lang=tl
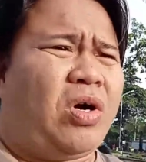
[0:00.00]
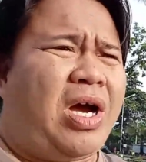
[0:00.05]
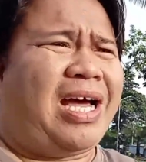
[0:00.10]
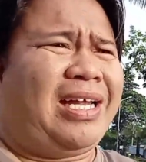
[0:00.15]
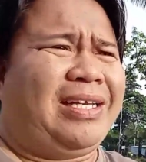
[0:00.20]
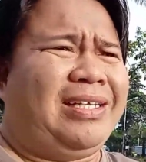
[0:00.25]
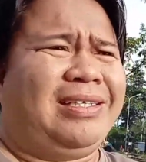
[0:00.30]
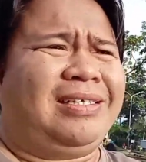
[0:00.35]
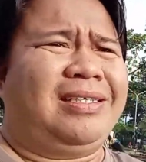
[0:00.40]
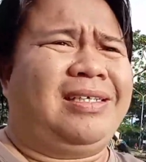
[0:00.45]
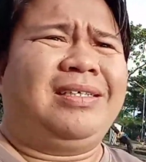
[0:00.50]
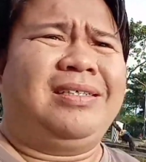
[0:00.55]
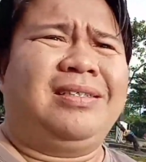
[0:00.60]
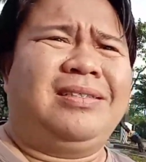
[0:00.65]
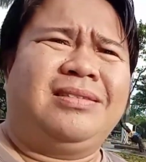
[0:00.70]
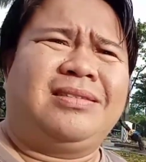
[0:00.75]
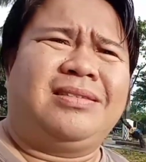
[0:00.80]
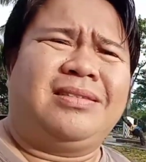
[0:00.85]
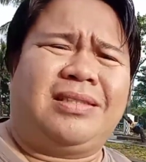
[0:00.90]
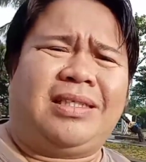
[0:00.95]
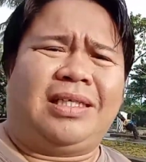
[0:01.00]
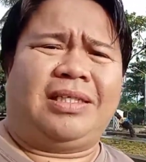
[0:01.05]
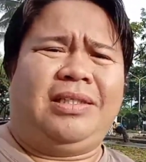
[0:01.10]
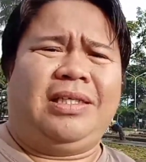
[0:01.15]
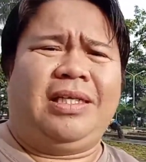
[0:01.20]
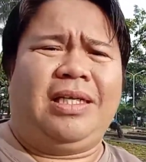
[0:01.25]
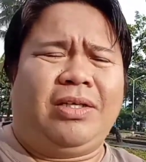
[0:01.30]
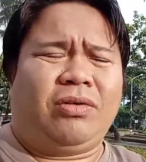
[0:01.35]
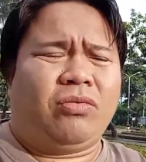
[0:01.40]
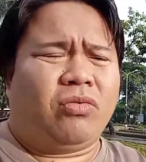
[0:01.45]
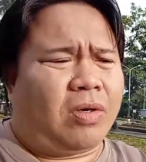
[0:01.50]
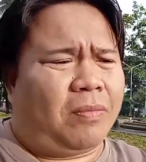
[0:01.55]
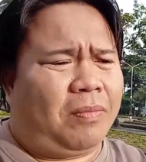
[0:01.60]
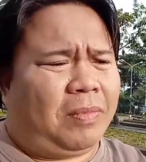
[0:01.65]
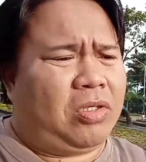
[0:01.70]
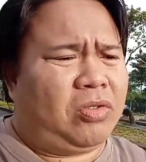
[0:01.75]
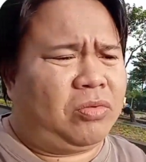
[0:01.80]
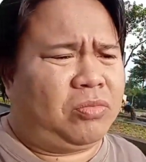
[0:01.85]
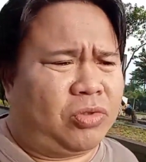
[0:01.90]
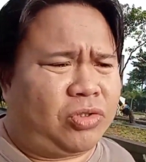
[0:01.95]
adik kay dili ko
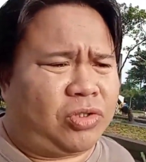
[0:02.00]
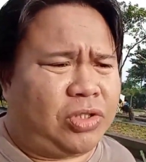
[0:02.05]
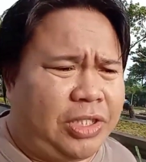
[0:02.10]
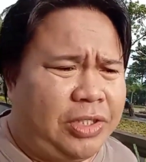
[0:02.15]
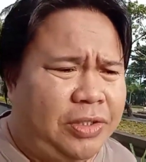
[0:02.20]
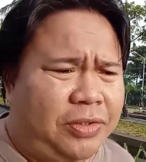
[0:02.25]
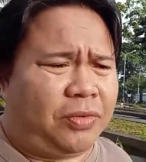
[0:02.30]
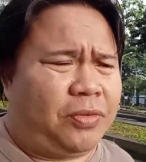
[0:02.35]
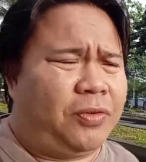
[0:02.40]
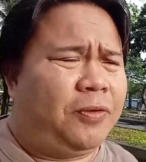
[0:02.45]
kabalo mo sino